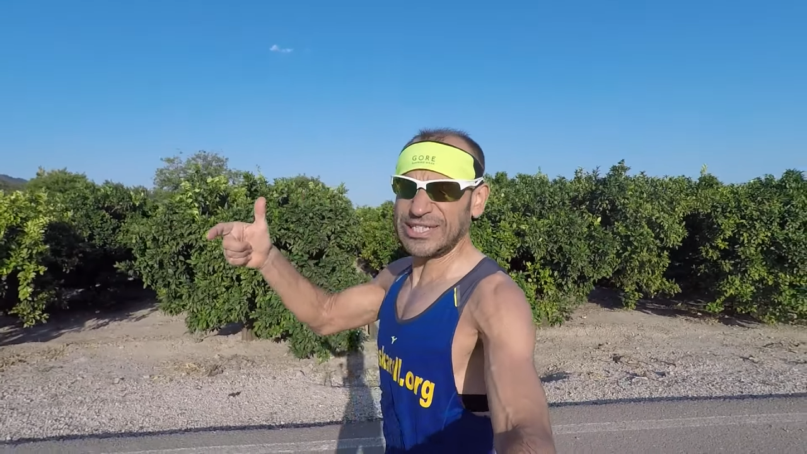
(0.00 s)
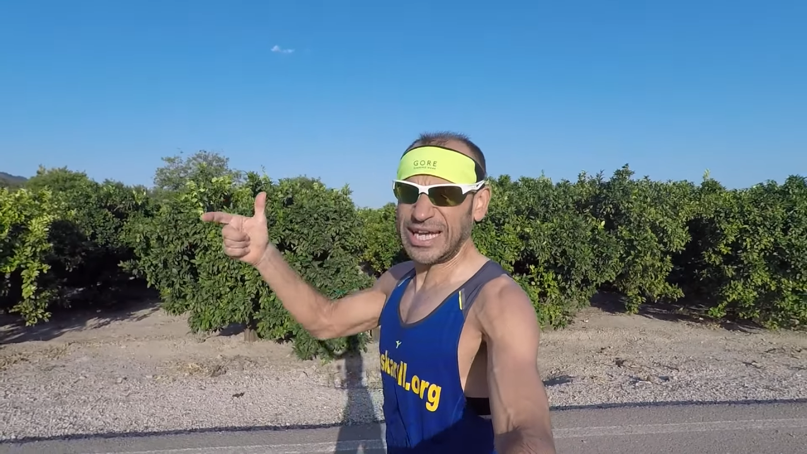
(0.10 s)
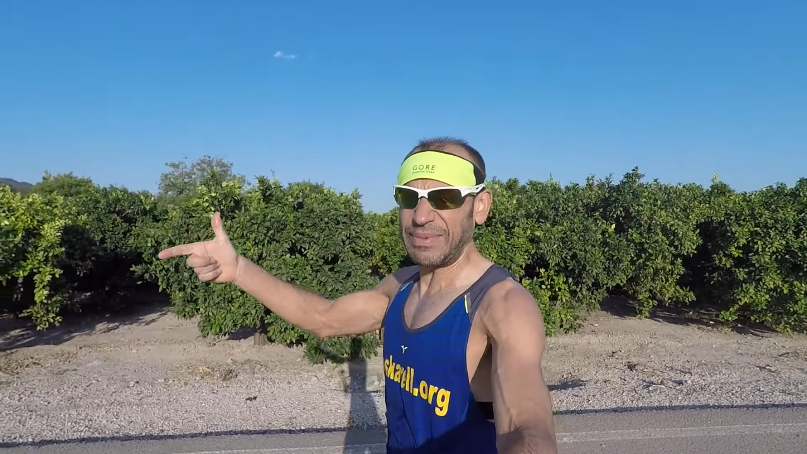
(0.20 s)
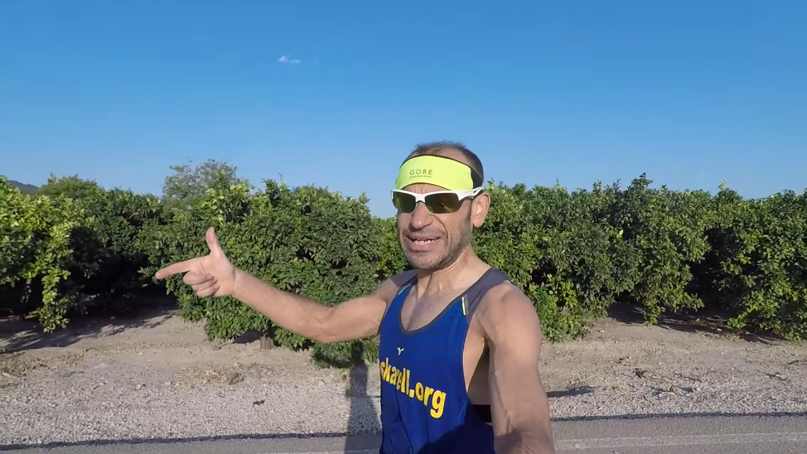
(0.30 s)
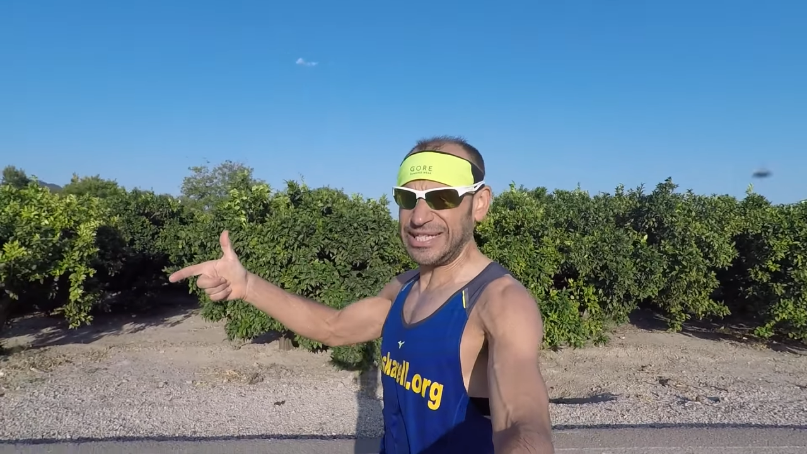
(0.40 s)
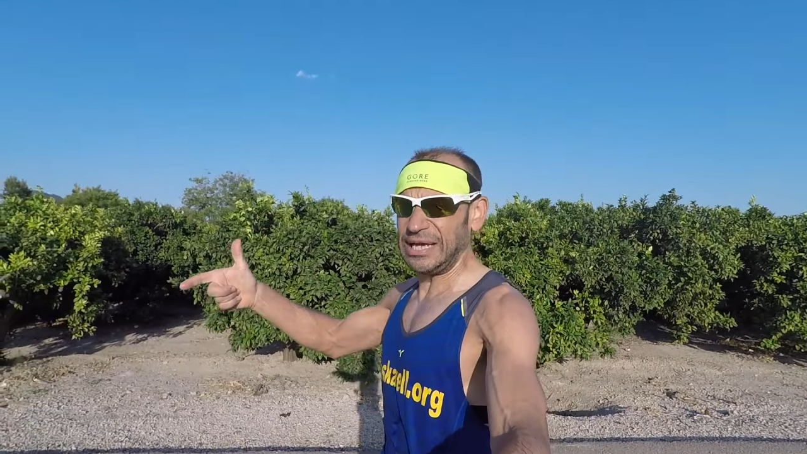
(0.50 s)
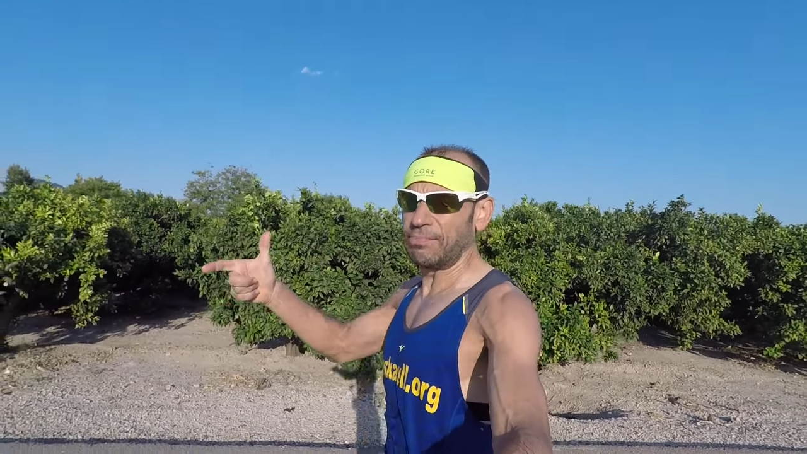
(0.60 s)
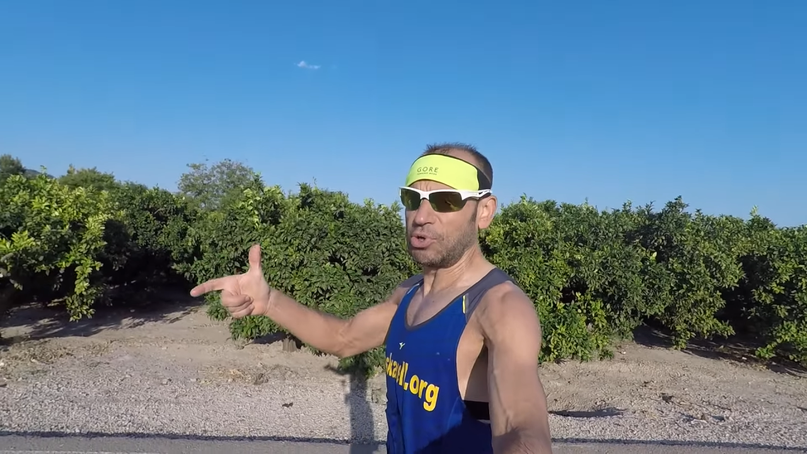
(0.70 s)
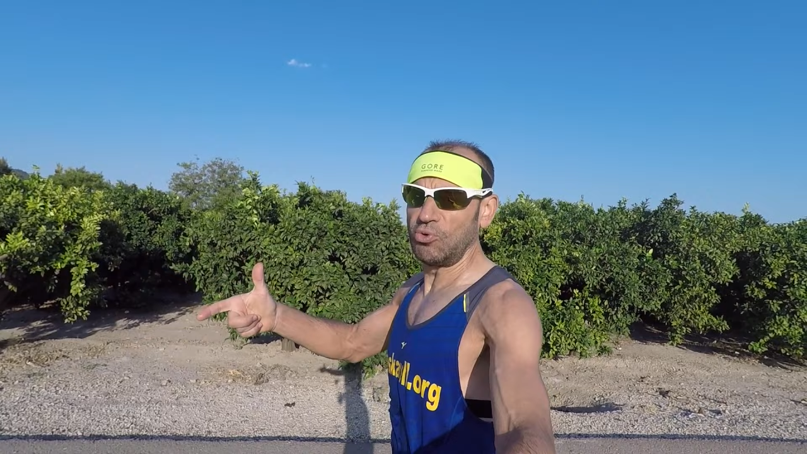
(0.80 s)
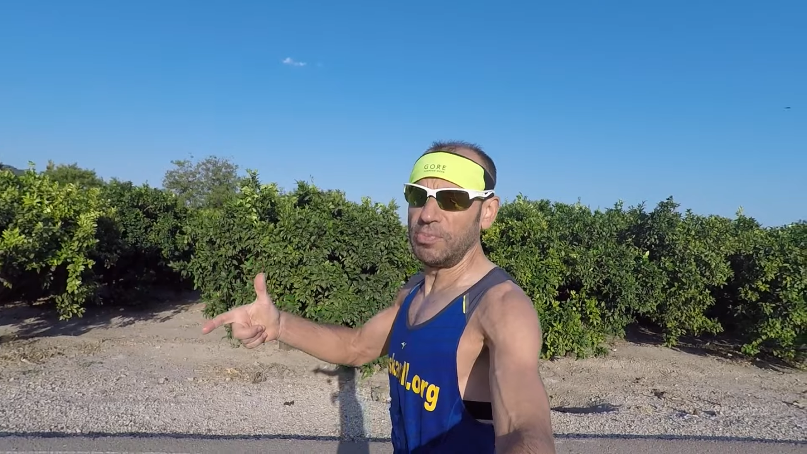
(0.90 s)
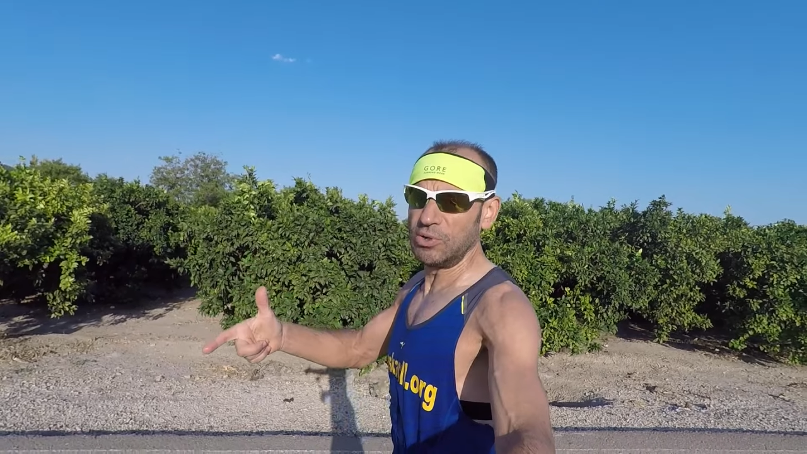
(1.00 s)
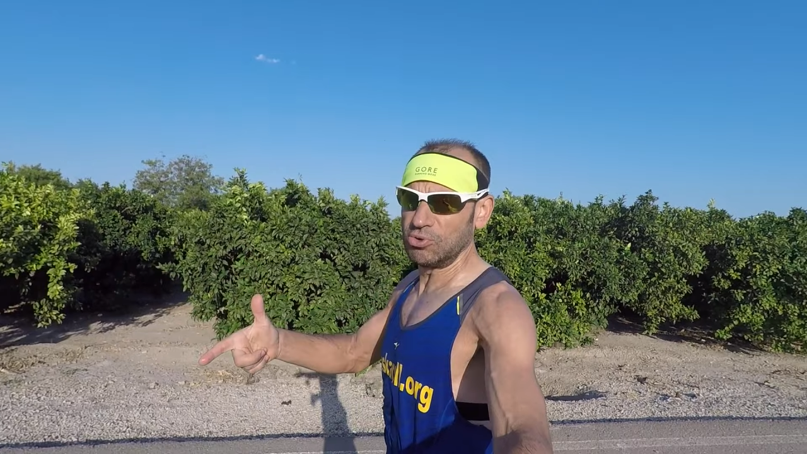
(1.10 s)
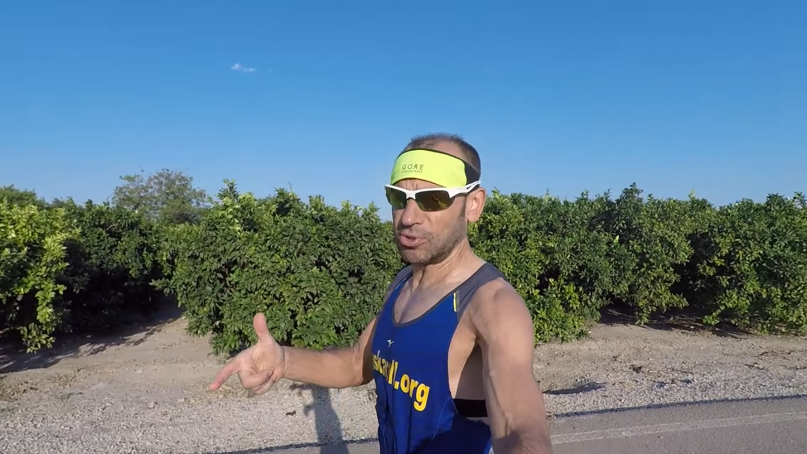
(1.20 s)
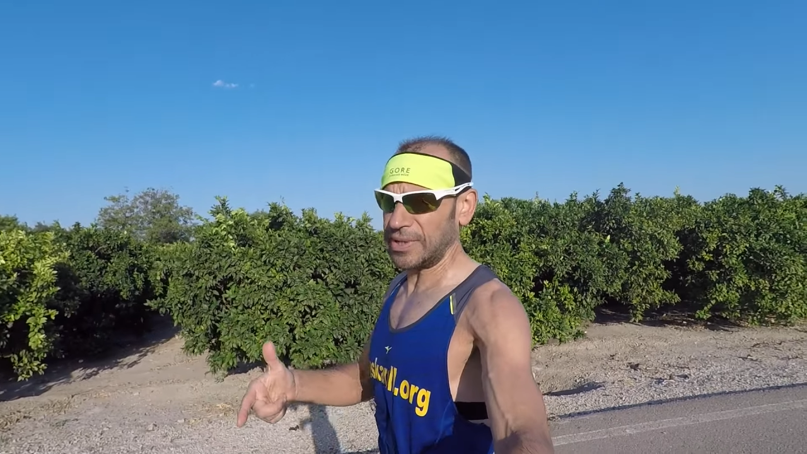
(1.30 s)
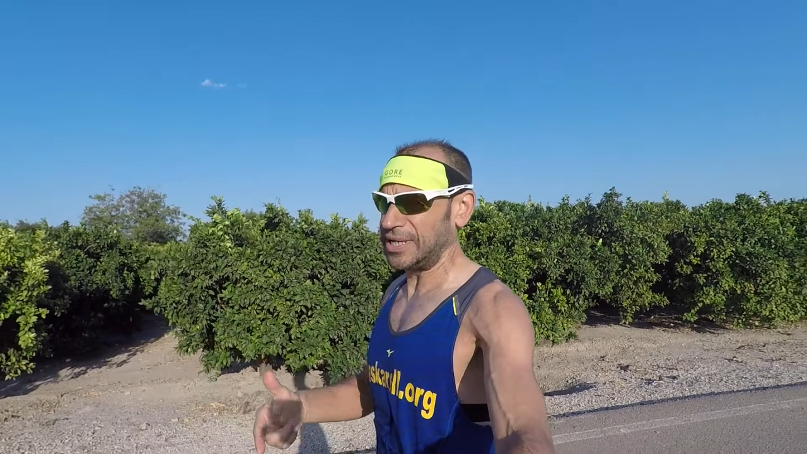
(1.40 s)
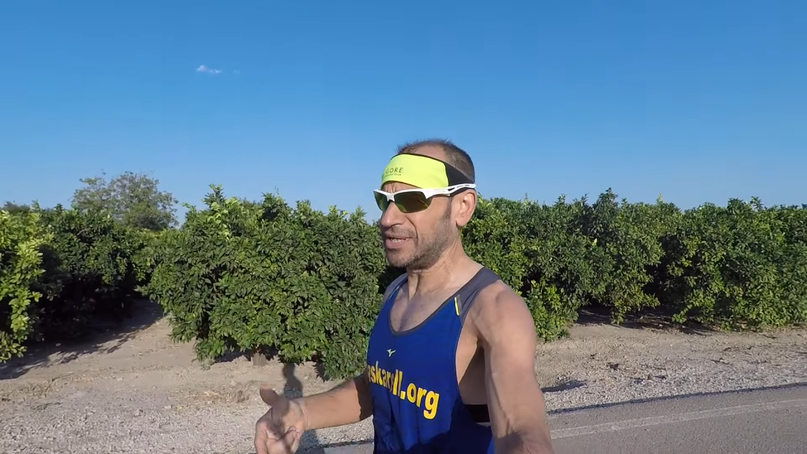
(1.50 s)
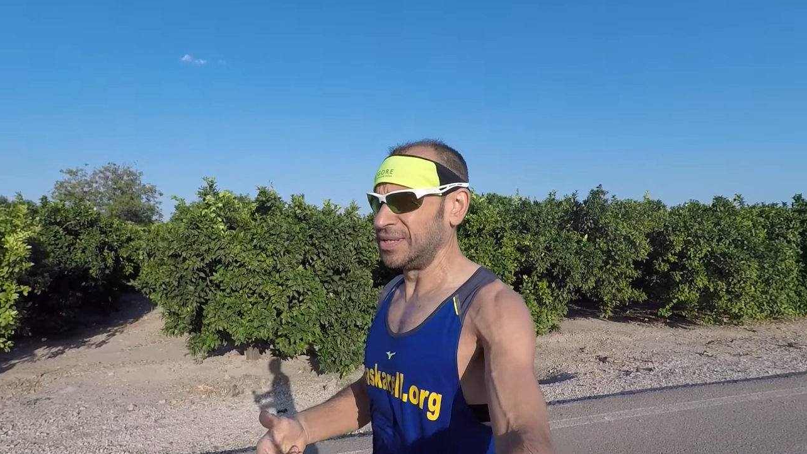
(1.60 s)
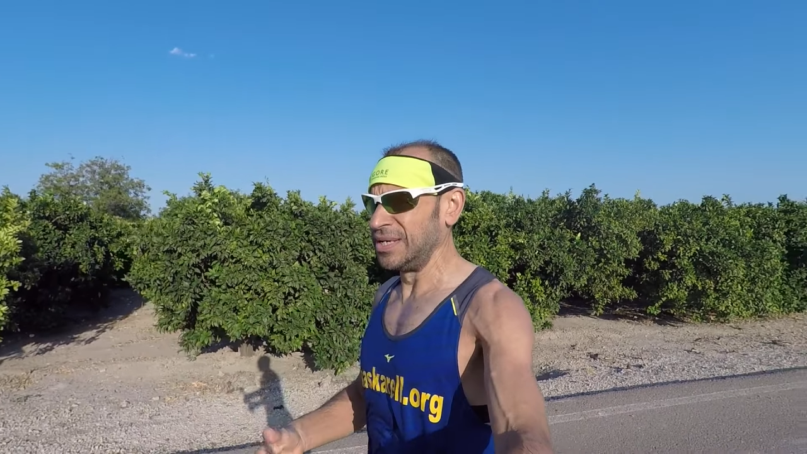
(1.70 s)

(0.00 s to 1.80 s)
sea más tiempo de un minuto, ¿vale?